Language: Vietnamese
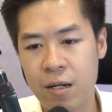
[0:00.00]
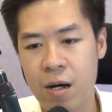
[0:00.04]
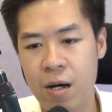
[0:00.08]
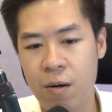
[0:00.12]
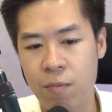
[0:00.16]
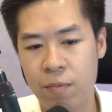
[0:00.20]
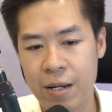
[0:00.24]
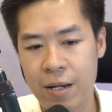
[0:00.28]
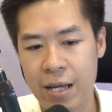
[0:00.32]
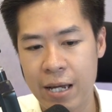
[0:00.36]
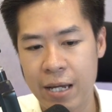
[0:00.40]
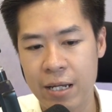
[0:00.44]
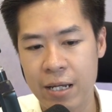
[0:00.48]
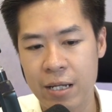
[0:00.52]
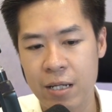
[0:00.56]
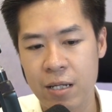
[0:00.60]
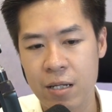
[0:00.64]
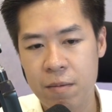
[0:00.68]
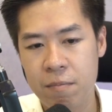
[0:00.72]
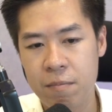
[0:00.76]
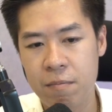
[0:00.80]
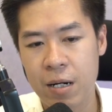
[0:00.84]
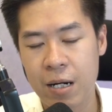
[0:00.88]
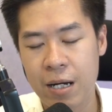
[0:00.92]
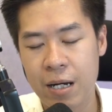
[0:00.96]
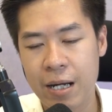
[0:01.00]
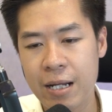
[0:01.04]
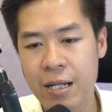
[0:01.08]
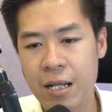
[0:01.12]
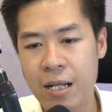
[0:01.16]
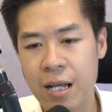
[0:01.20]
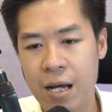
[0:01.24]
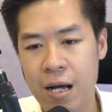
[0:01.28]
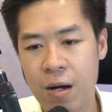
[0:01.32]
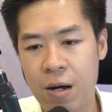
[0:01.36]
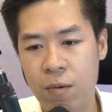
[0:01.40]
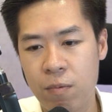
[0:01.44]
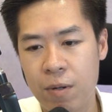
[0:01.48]
học này bằng cách
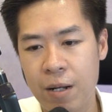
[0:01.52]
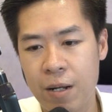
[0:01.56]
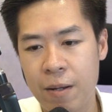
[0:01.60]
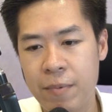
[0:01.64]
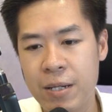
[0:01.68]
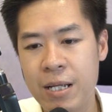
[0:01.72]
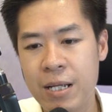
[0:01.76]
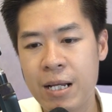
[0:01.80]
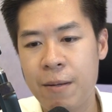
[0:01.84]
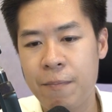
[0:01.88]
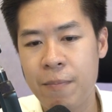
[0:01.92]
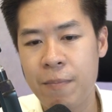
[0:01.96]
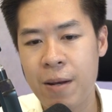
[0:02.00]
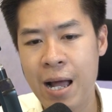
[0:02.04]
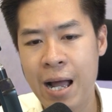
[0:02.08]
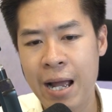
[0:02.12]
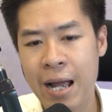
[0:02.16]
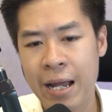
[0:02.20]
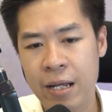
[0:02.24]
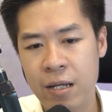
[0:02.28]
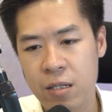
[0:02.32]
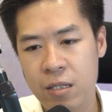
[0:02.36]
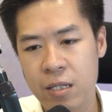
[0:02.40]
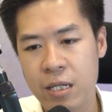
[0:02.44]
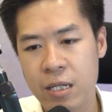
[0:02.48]
là học lặp đi lặp lại.